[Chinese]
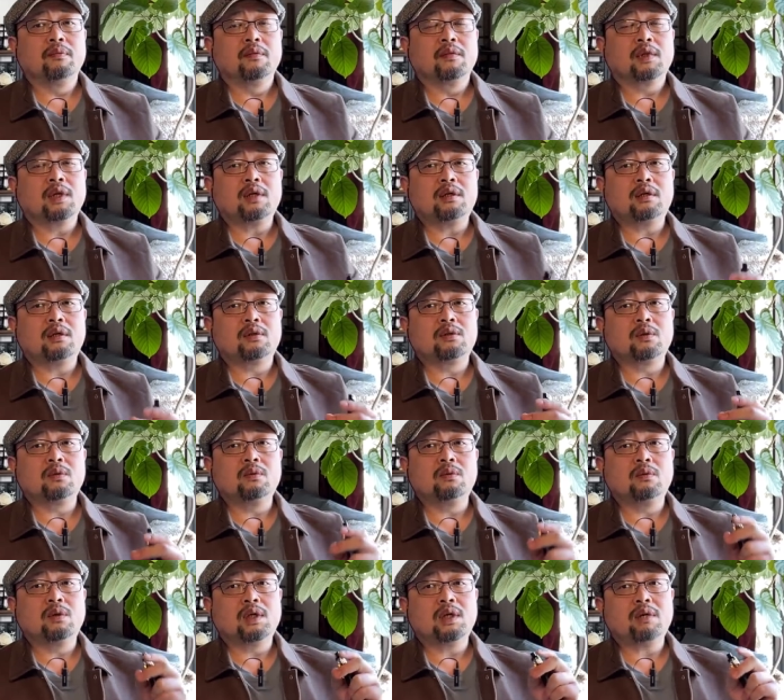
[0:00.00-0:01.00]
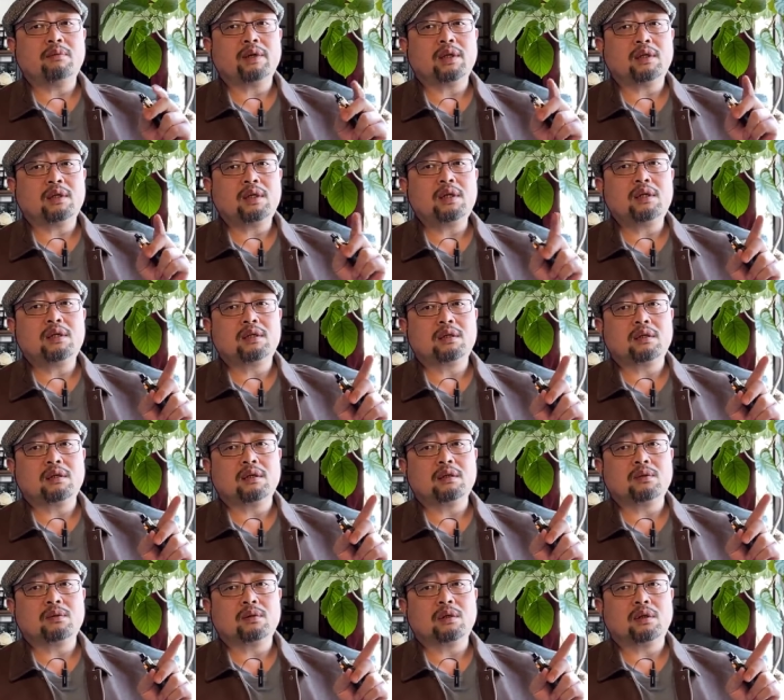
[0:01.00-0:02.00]
但是呢，中国这边呢一直呢
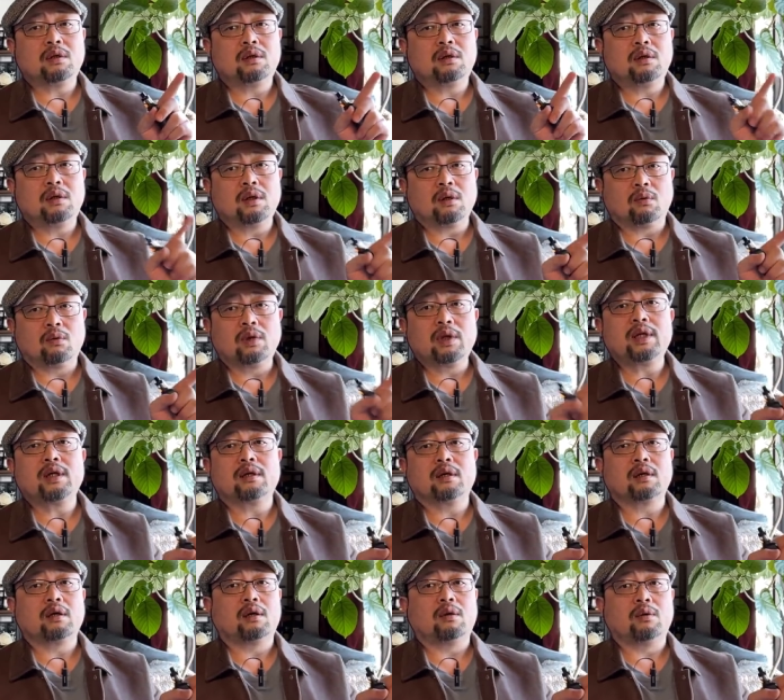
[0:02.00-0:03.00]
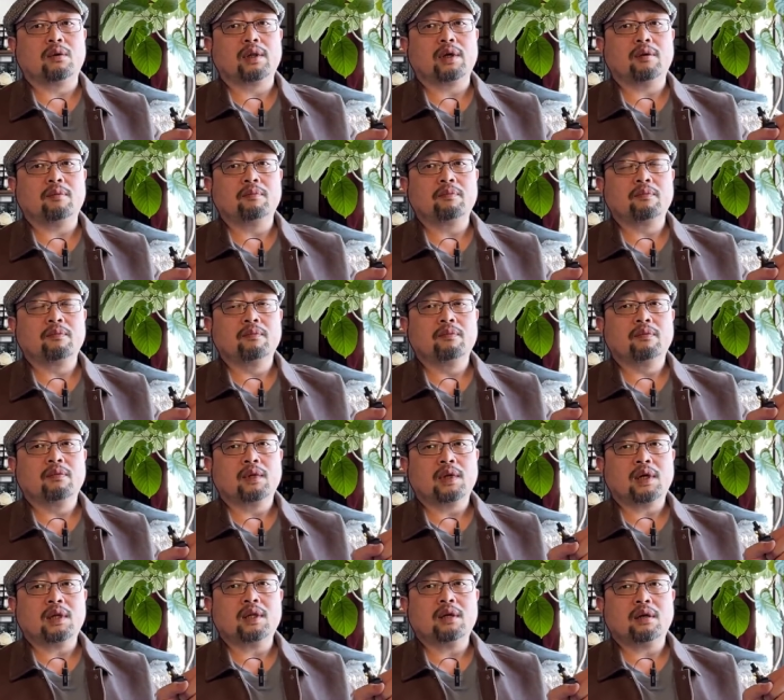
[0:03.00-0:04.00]
就是留了这个口子，
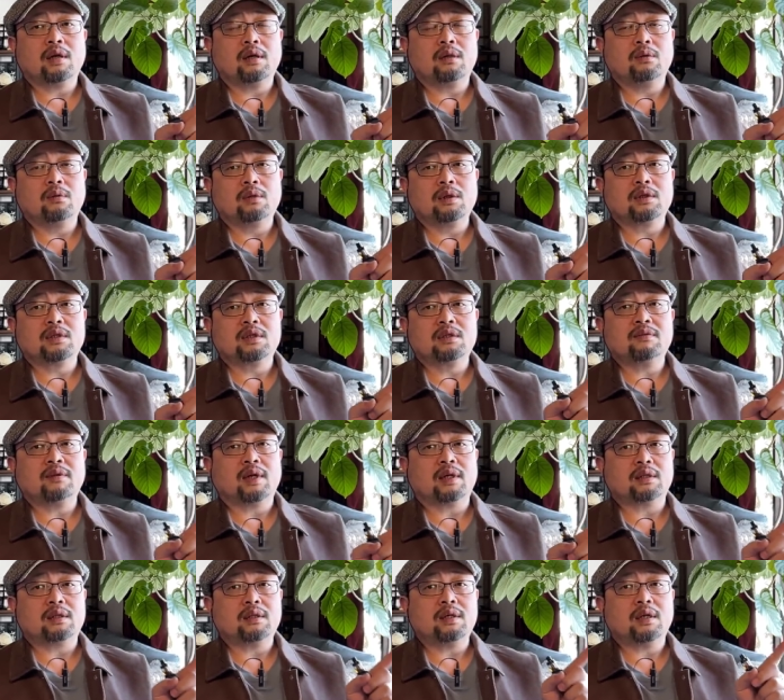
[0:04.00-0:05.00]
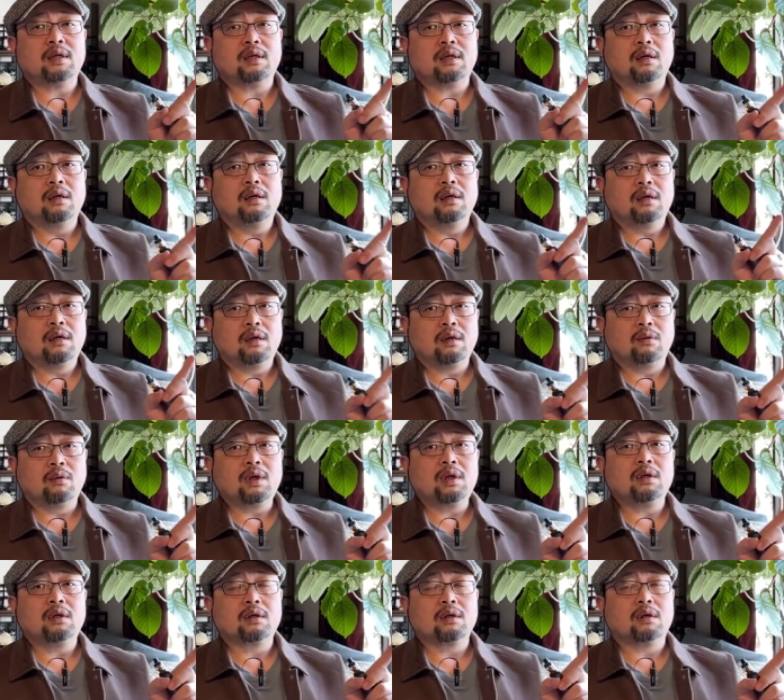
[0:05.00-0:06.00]
他在很多的司法实践上留
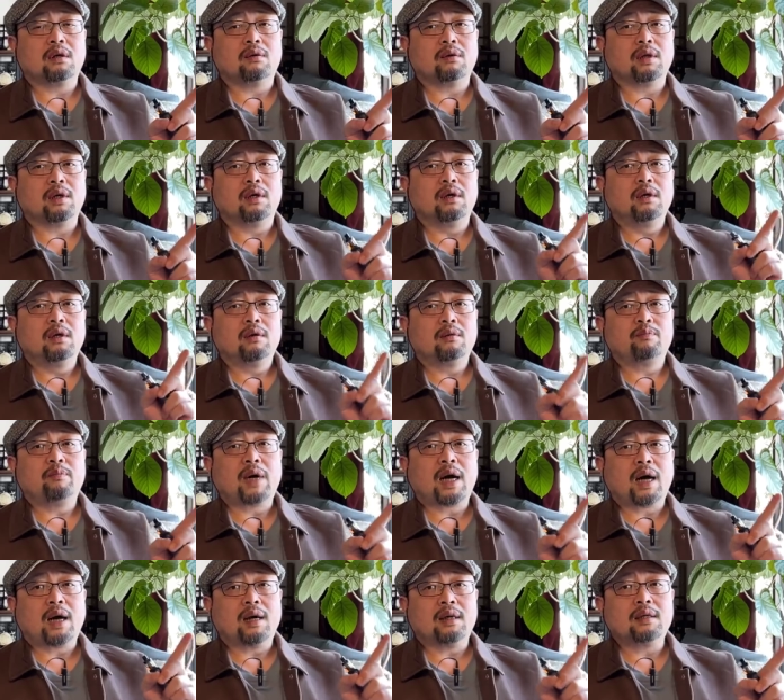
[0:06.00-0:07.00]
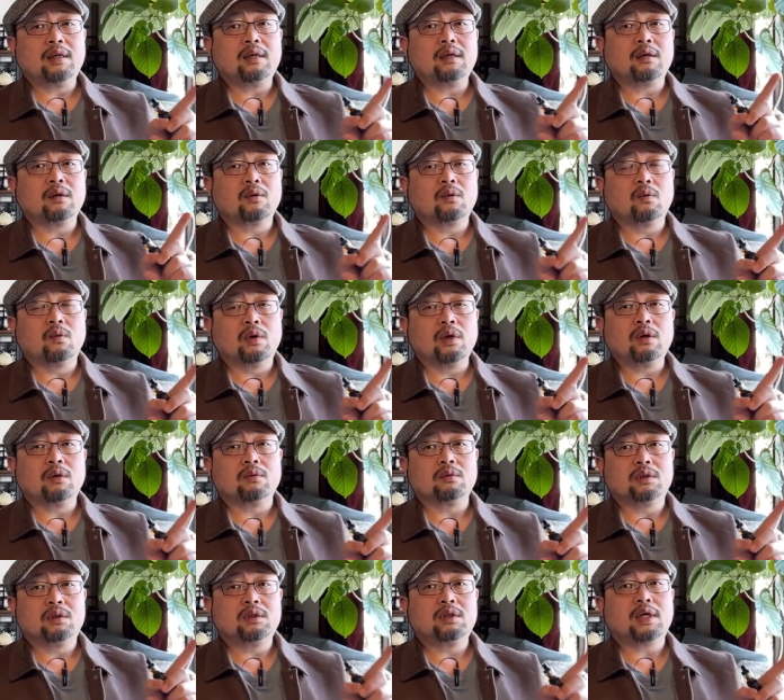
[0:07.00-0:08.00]
了这个口子，把这个国
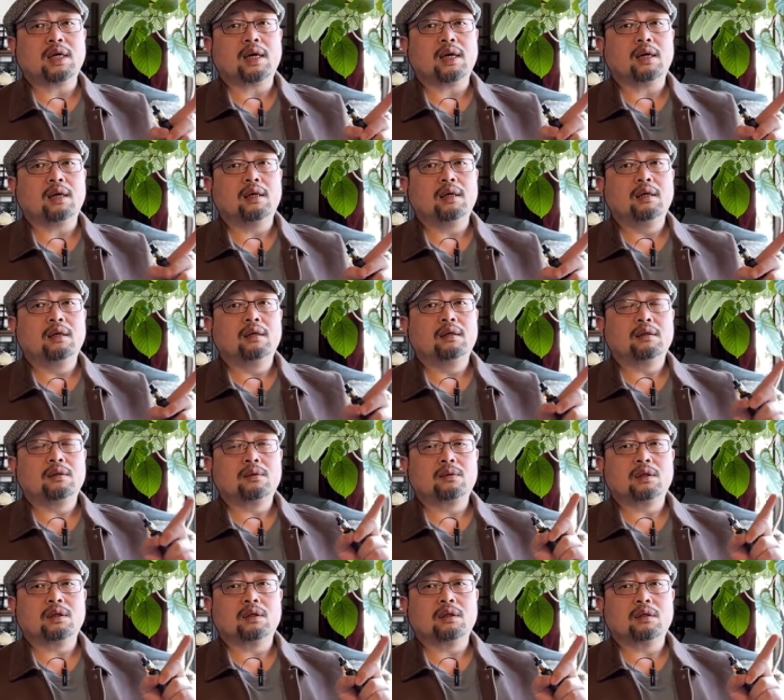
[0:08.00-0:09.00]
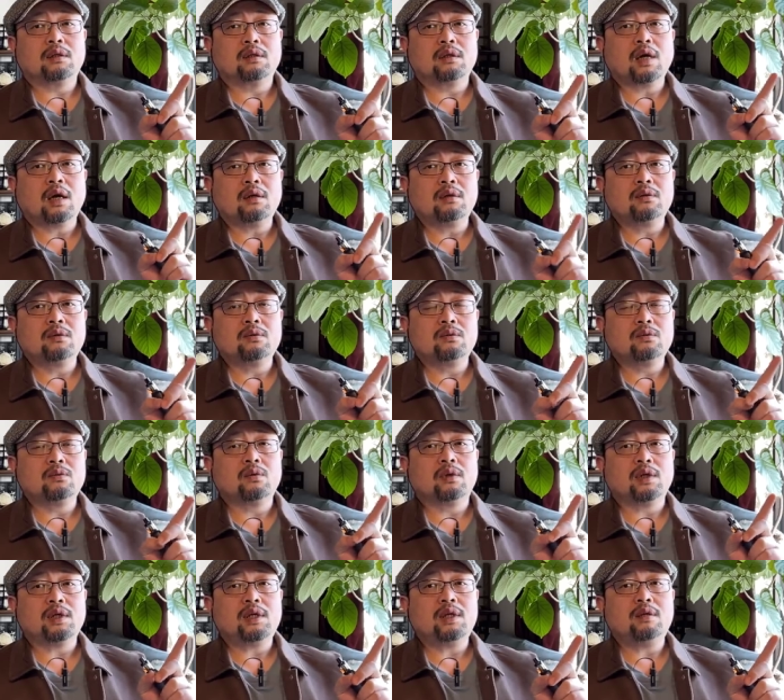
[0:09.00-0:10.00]
有资产就是当
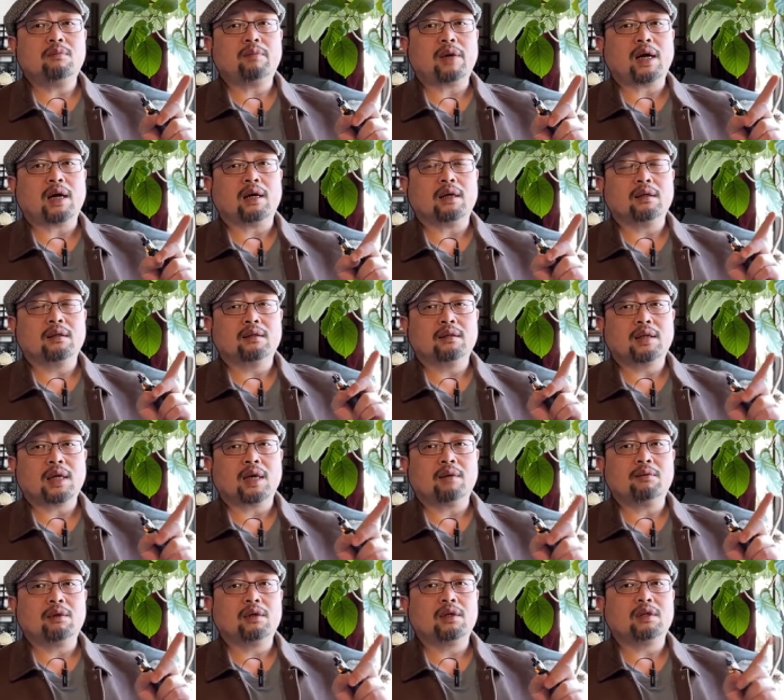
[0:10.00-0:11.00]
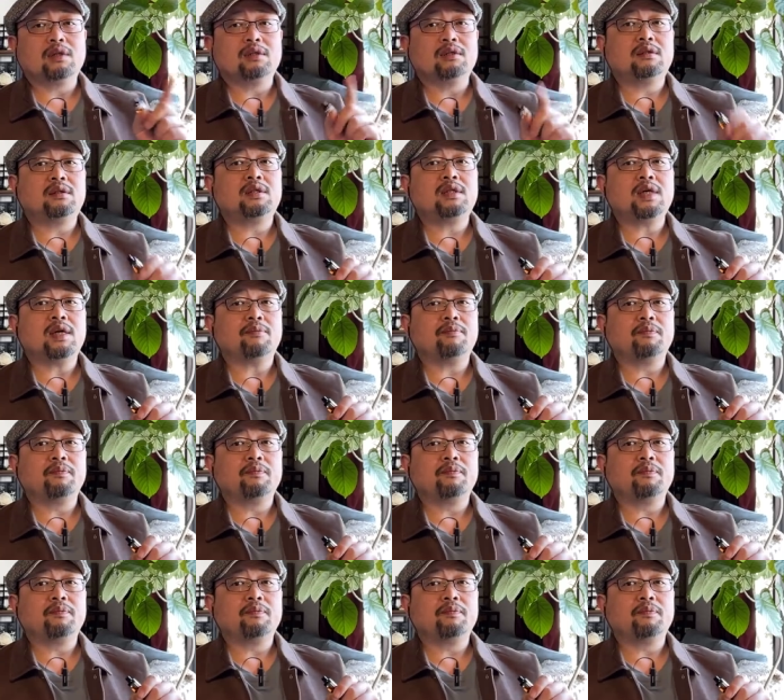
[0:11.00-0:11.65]
做一把达摩克利斯之剑，